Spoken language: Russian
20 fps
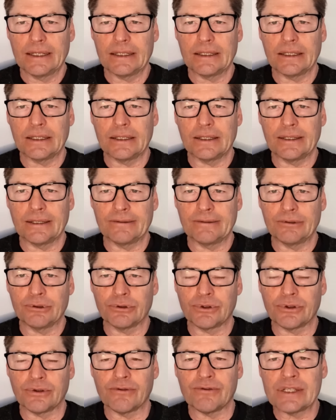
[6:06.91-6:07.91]
э,
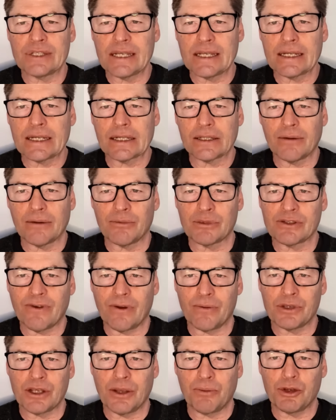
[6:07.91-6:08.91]
вот в день, когда мы с
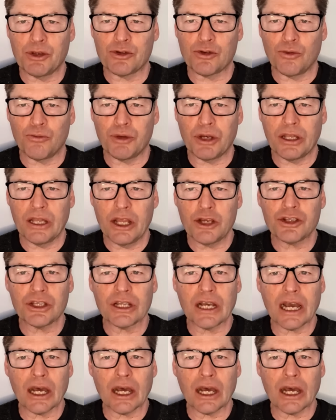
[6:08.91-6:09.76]
вами запишем передачу,